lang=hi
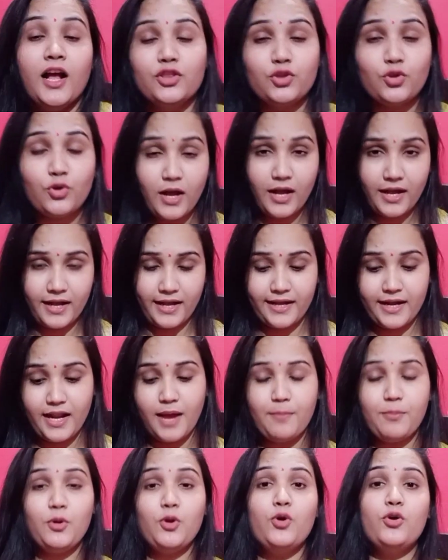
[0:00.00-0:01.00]
अगर आप
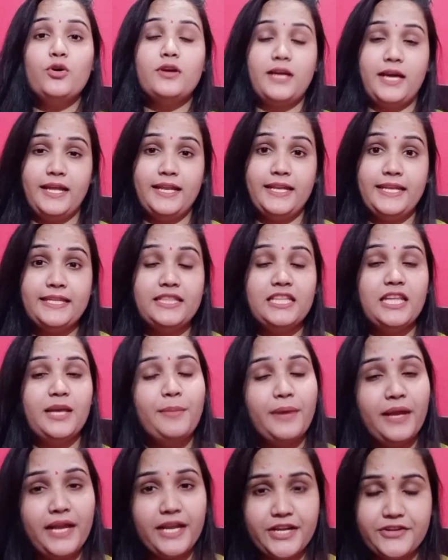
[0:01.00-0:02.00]
लोग खरीदने में
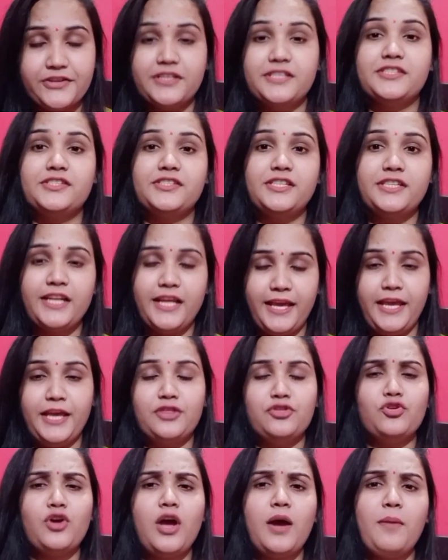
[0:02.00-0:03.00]
इंटरेस्टेड हैं तो
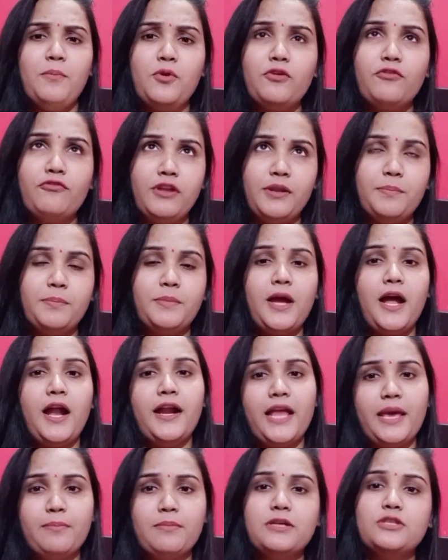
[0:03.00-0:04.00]
आप लोग फ्लिपकार्ट
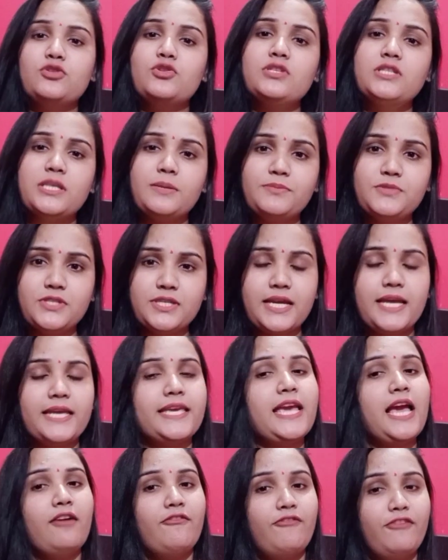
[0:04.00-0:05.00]
एमेजोन सब जगह ये
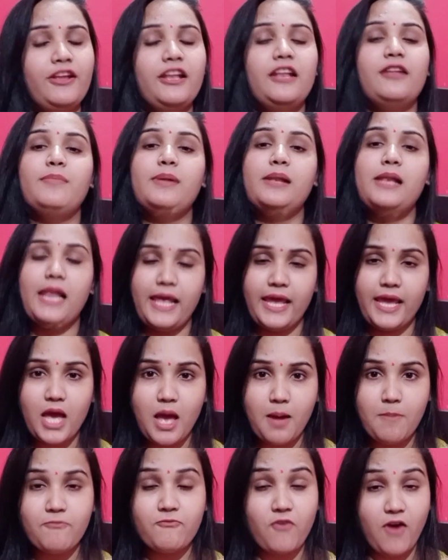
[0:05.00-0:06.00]
अवेलेबल हैं आप
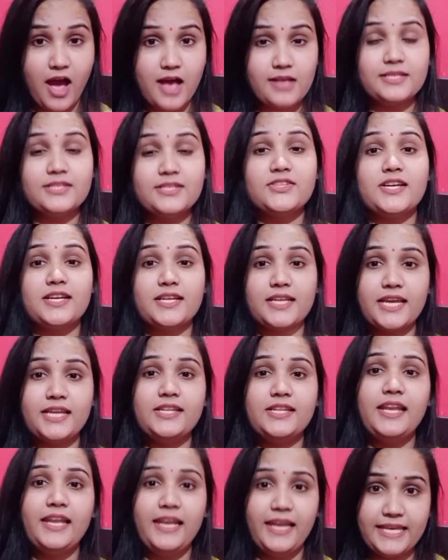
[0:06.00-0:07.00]
वहाँ से जाके इन्हें
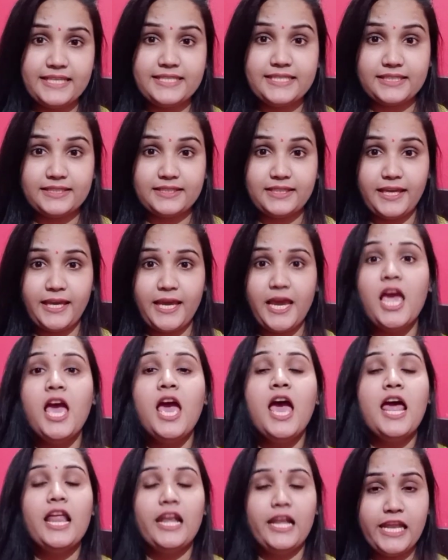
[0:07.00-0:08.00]
ले सकते हैं
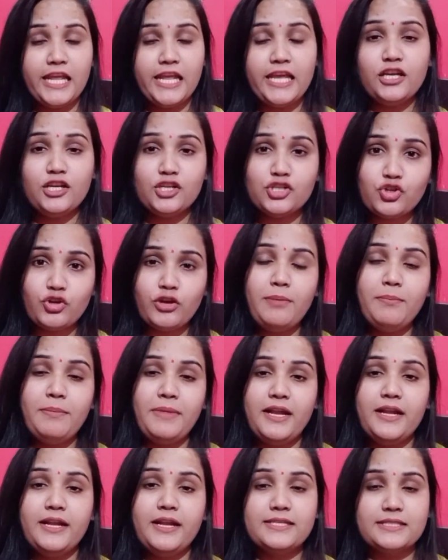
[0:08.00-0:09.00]
लिंक जो है मैंने
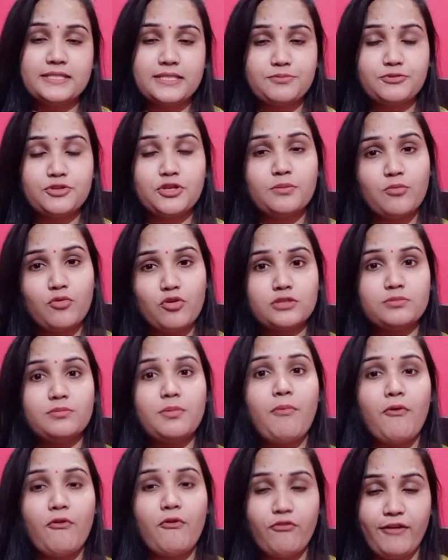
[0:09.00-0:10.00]
डिस्क्रिप्शन बॉक्स में
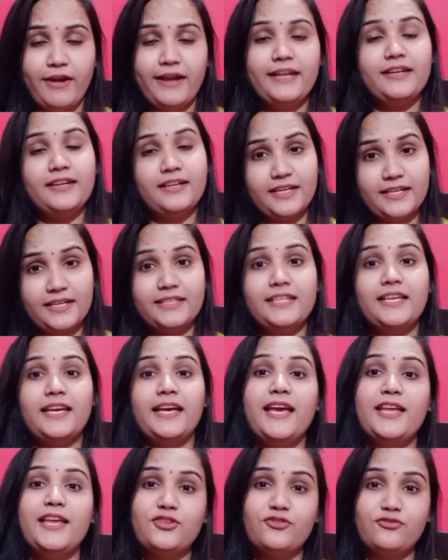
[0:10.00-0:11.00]
प्रोवाइड कर दिया है तो
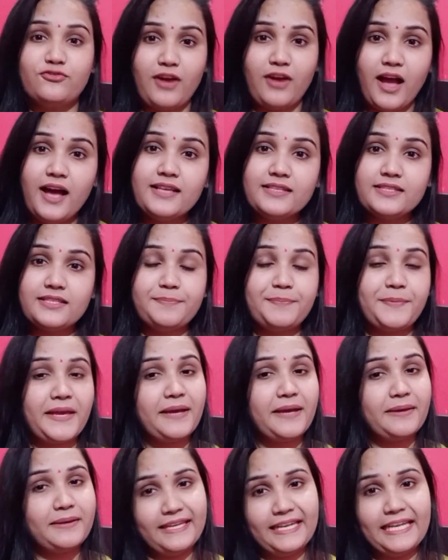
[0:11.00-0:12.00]
वहाँ से पे आप
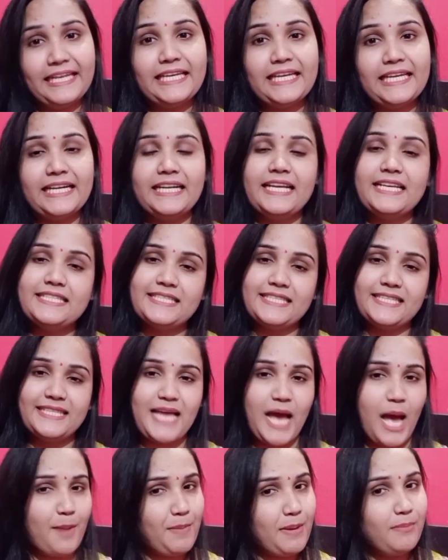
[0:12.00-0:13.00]
क्लिक करना सीधा
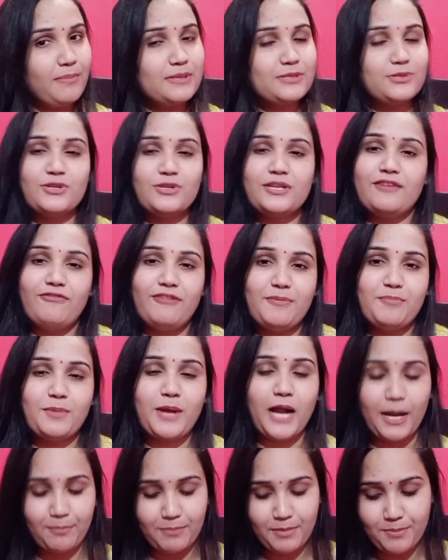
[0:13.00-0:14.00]
आप अमेजोन या
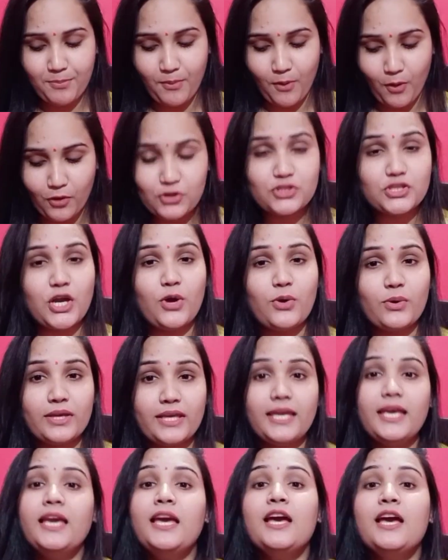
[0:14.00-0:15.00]
फ्लिपकार्ट पर पहुँच जाओगे
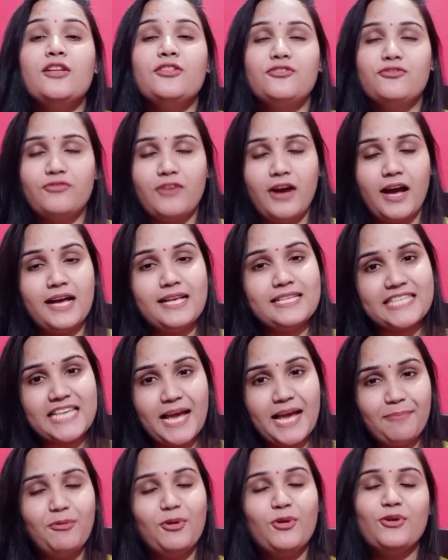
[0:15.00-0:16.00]
तो वहाँ से आप
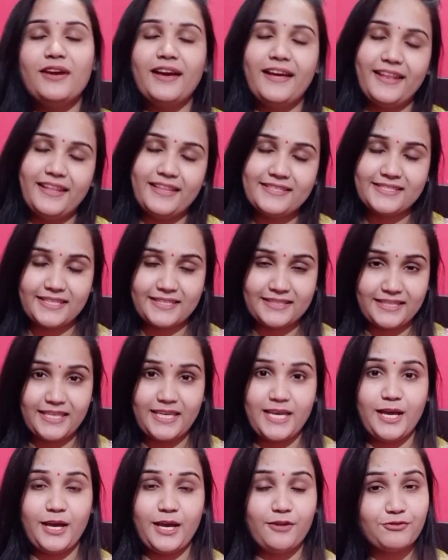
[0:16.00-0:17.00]
लोग खरीद सकते हैं
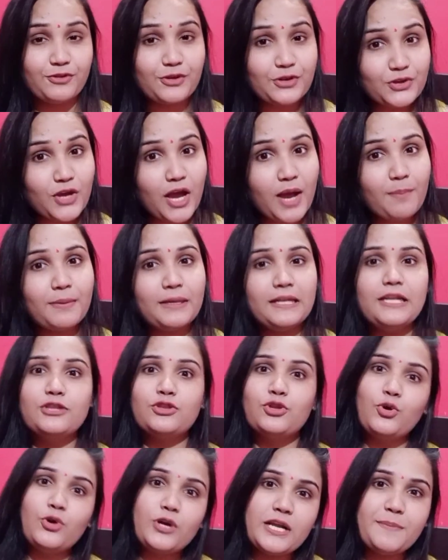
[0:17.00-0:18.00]
अगर वीडियो आपके लिए
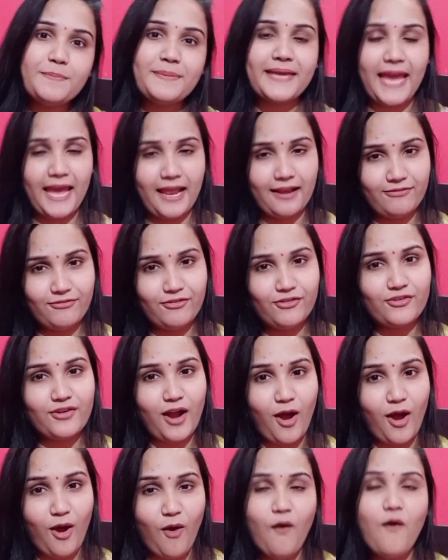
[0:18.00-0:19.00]
थोड़ा भी हेल्पफुल रहा
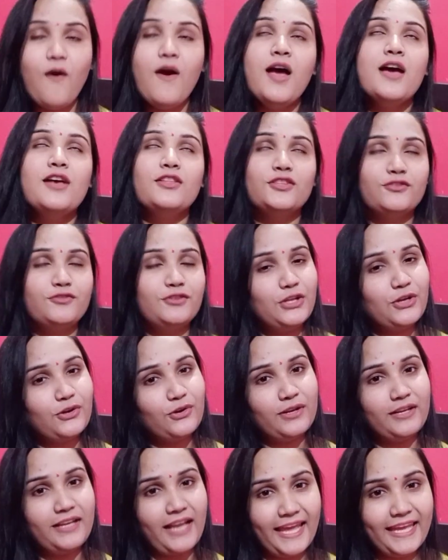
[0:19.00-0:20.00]
हो तो वीडियो को
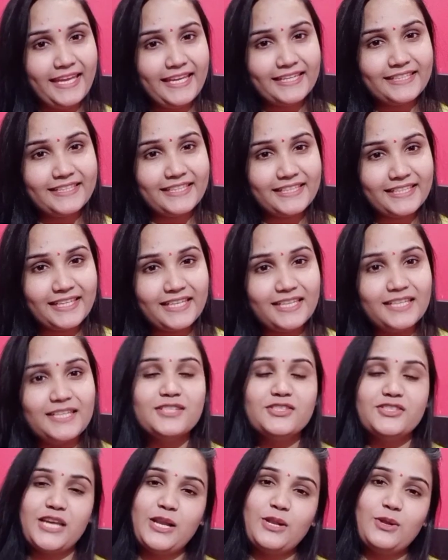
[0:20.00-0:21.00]
लाइक कर देना
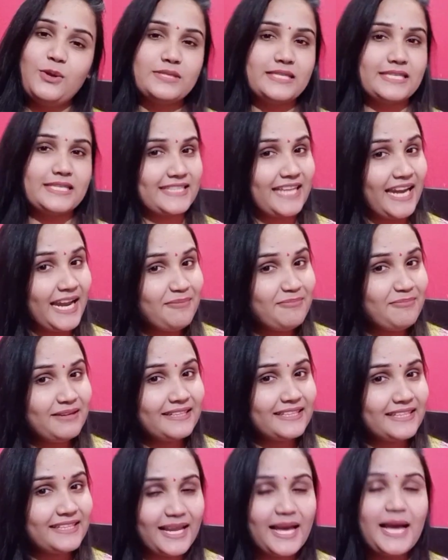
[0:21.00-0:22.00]
चैनल को सब्सक्राइब कर
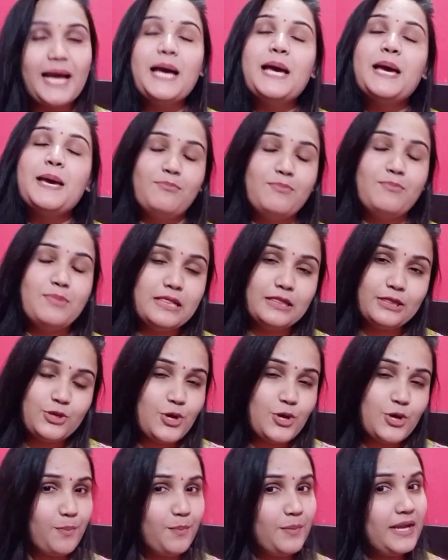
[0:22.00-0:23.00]
देना मिलती हो
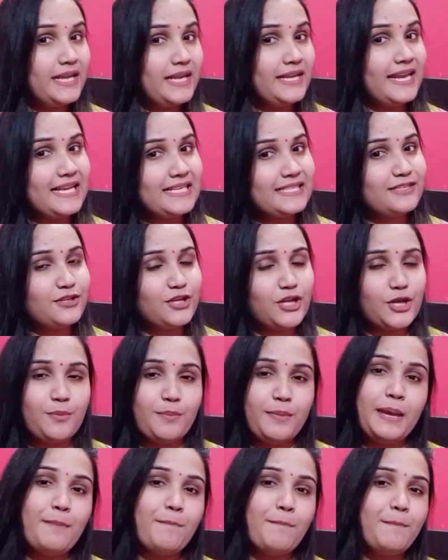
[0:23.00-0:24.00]
अपने नेक्स्ट वीडियो
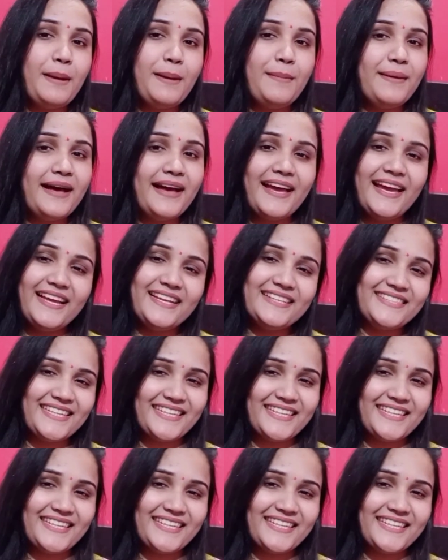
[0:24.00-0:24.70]
में बाय टेक